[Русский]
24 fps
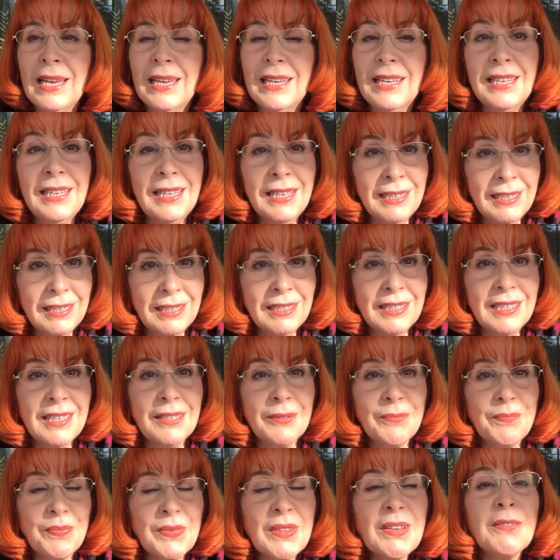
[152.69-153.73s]
И
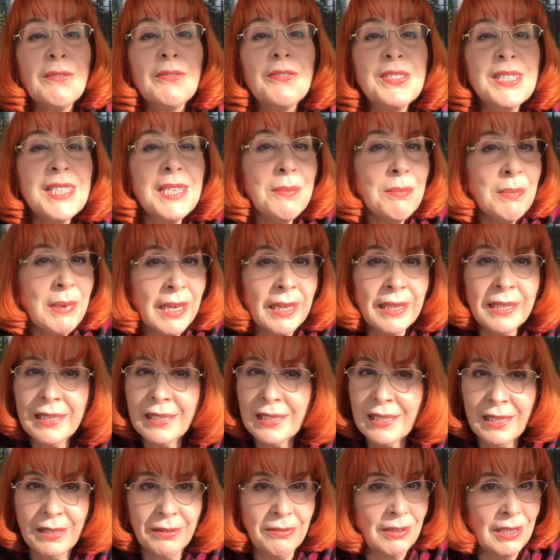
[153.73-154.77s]
все мои
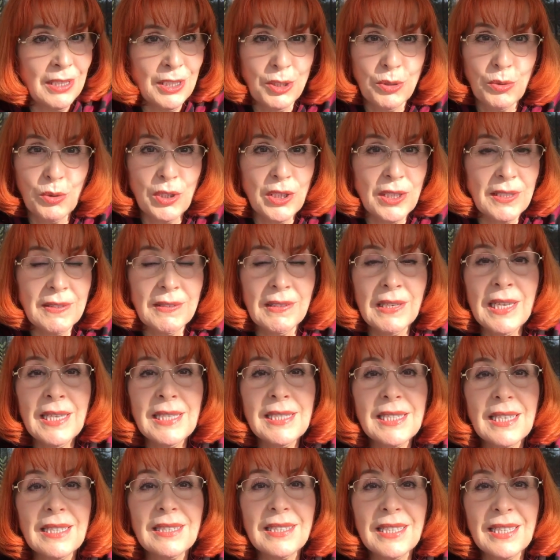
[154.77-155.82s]
слова
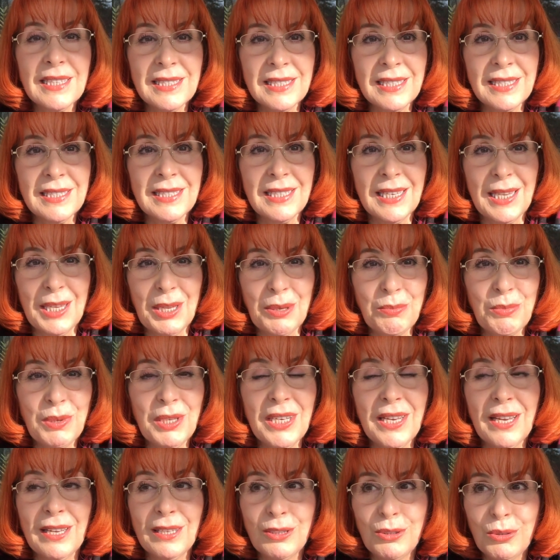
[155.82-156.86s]
осуществляются относительно
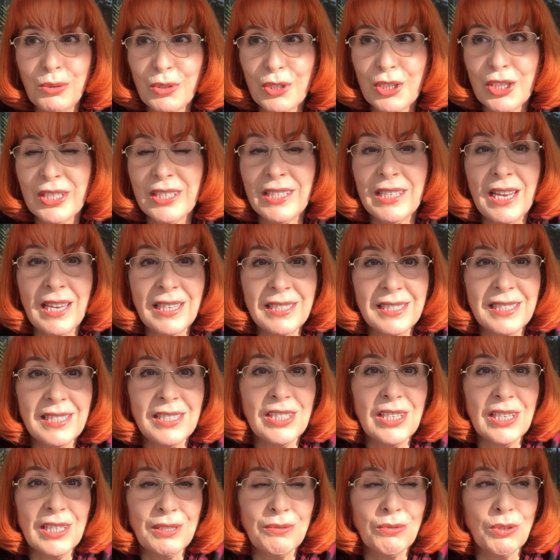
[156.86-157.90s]
меня тоже. Я
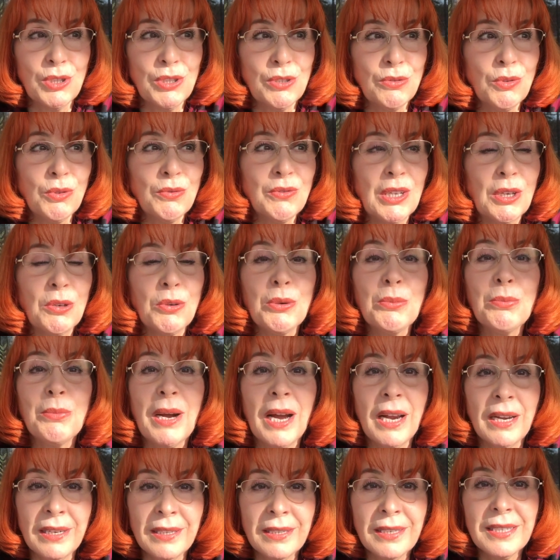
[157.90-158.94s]
сейчас вот живу в такой
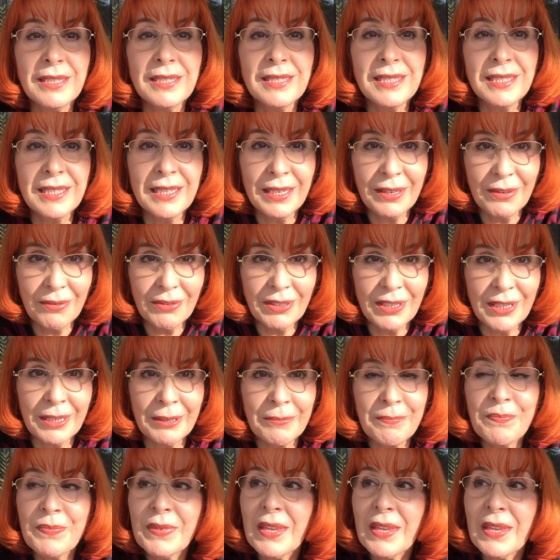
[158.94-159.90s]
маленькой деревне.